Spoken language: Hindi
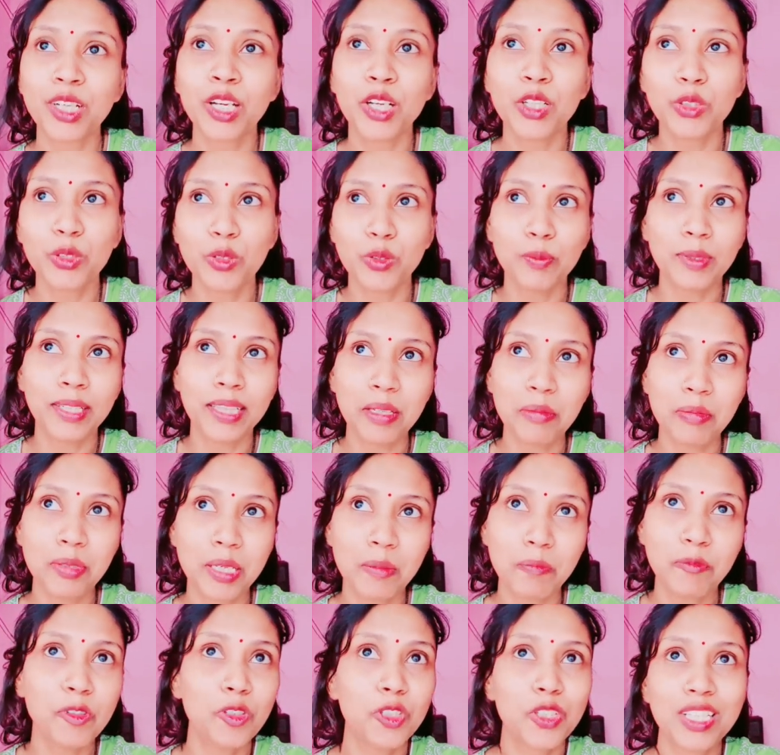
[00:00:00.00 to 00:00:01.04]
तो मतलब सब
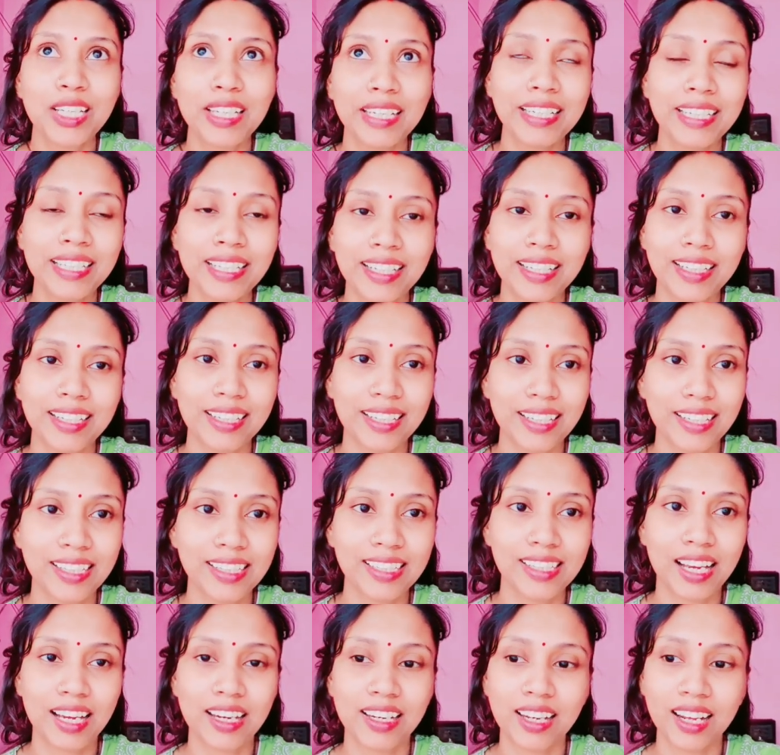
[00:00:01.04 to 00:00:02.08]
कुछ क्लीन करके ही
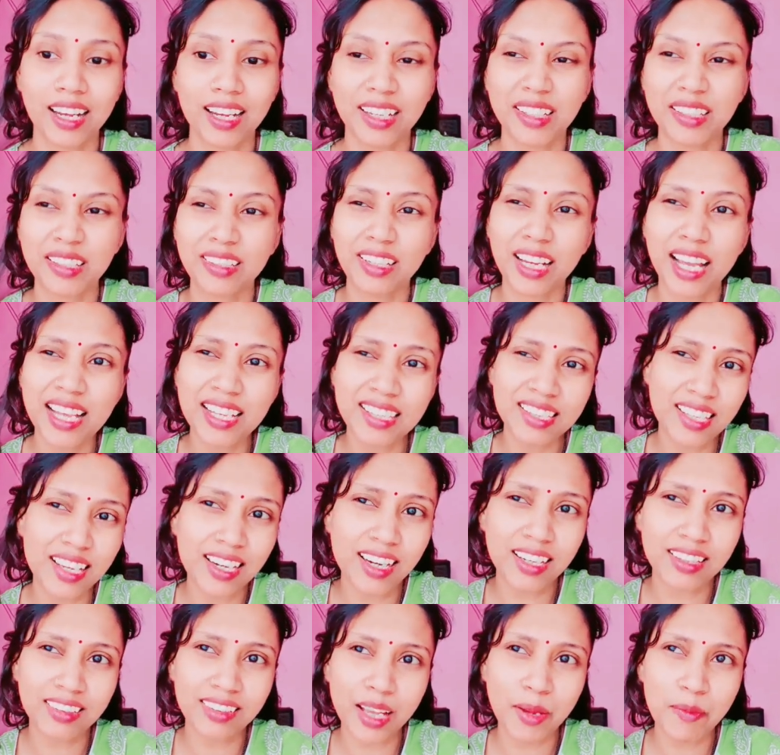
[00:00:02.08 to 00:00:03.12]
जाना है ऐसा
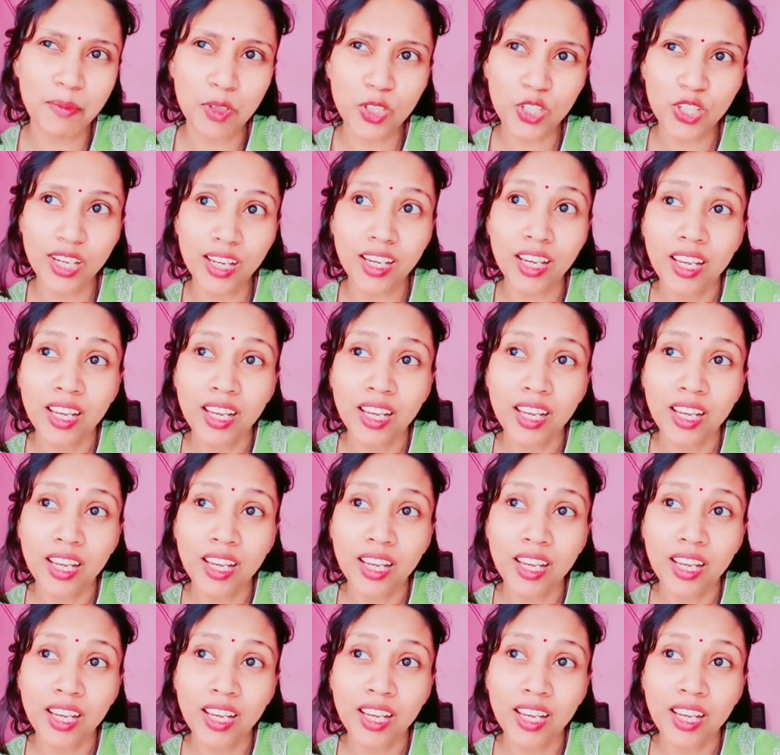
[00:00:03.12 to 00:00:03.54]
लगता है मुझे